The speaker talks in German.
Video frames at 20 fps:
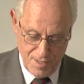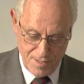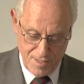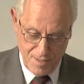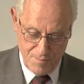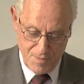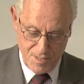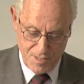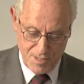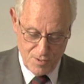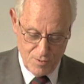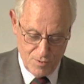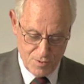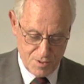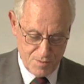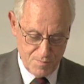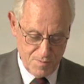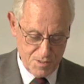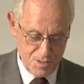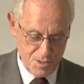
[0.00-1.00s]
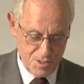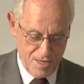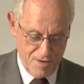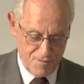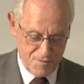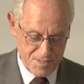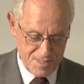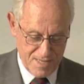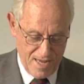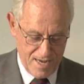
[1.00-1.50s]
der
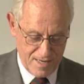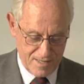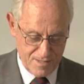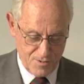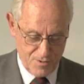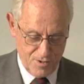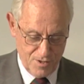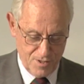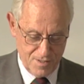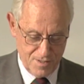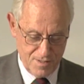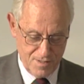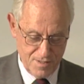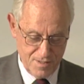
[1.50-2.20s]
Missionswissenschaft sagen können.